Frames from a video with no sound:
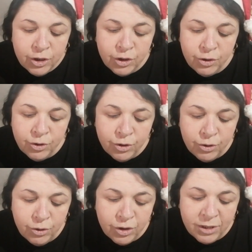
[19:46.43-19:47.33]

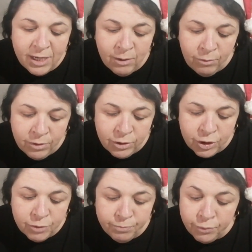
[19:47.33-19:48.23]
Jesus
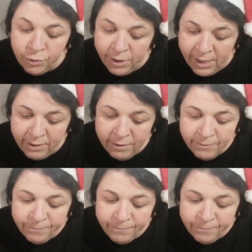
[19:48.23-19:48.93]
deu-lhes poder